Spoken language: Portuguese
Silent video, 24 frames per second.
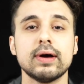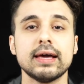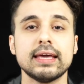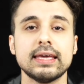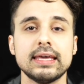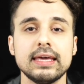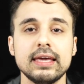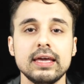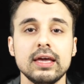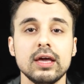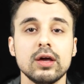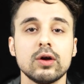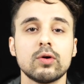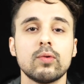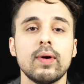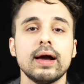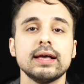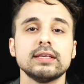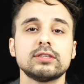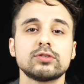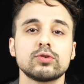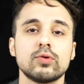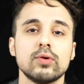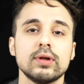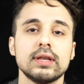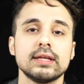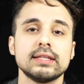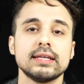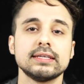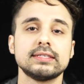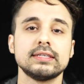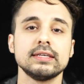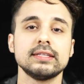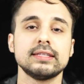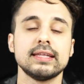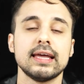aí com a escolha
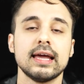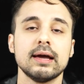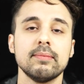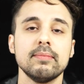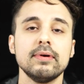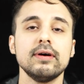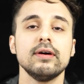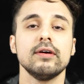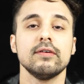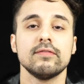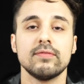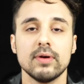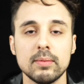desse tema.